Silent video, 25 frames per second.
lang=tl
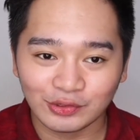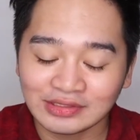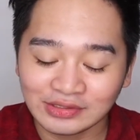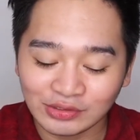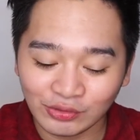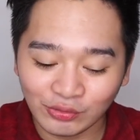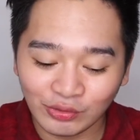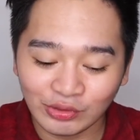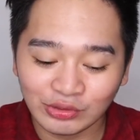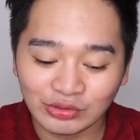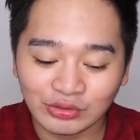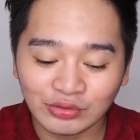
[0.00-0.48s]

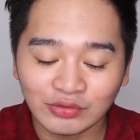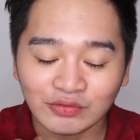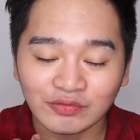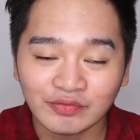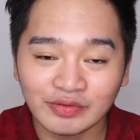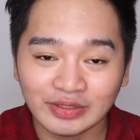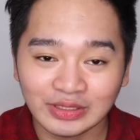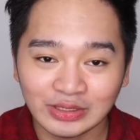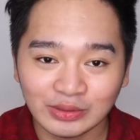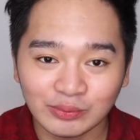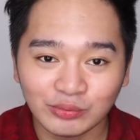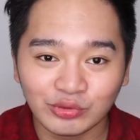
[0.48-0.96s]
So, itong
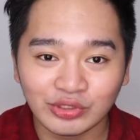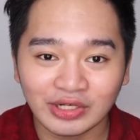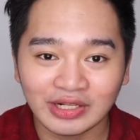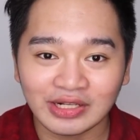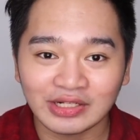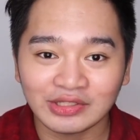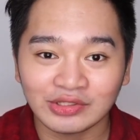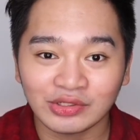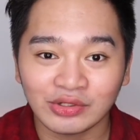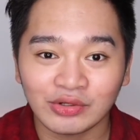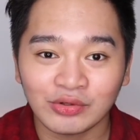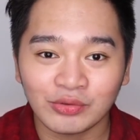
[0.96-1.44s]
video
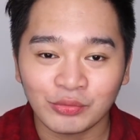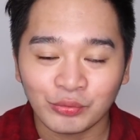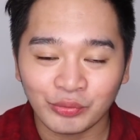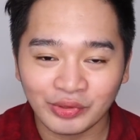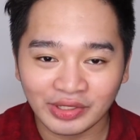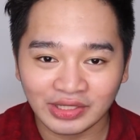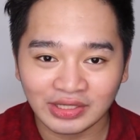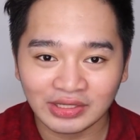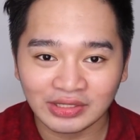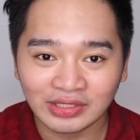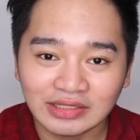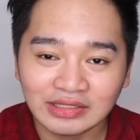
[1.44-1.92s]
muna na to
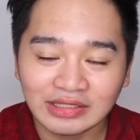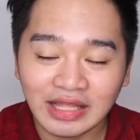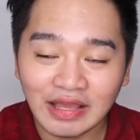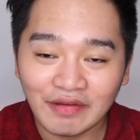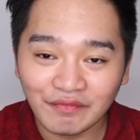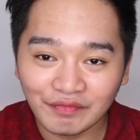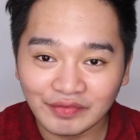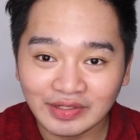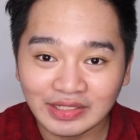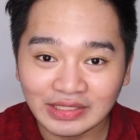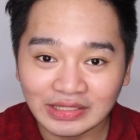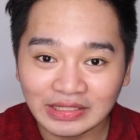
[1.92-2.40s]
will
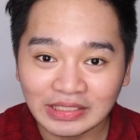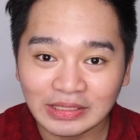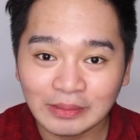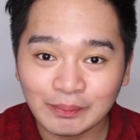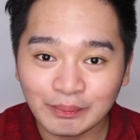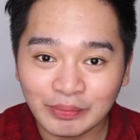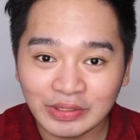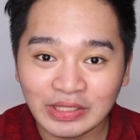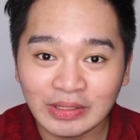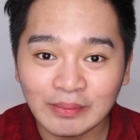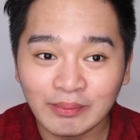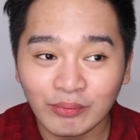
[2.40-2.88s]
definitely
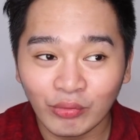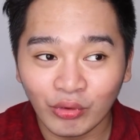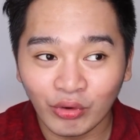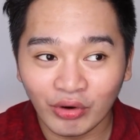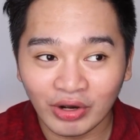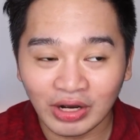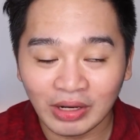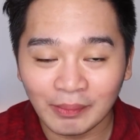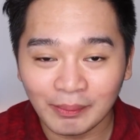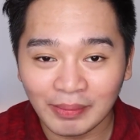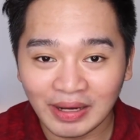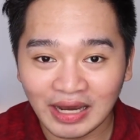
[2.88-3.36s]
be
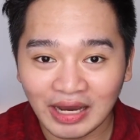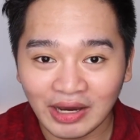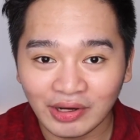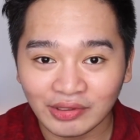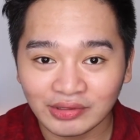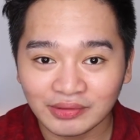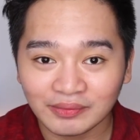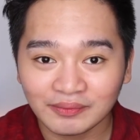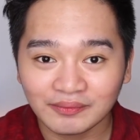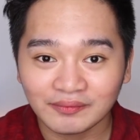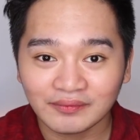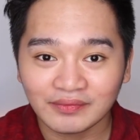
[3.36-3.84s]
more
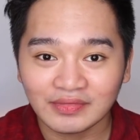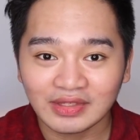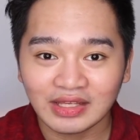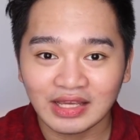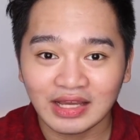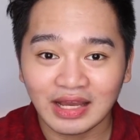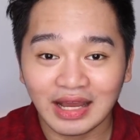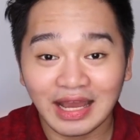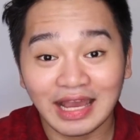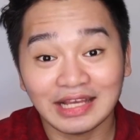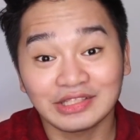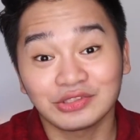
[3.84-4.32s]
about
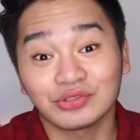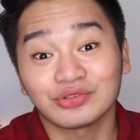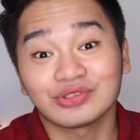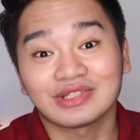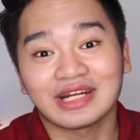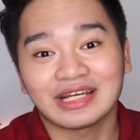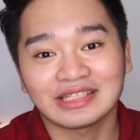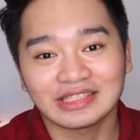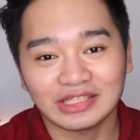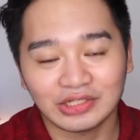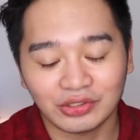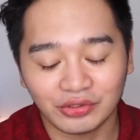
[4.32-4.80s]

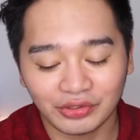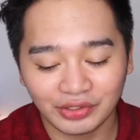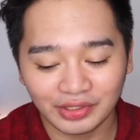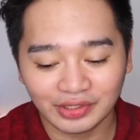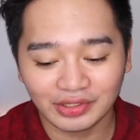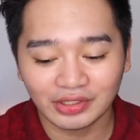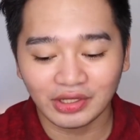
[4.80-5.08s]
isotretinoin.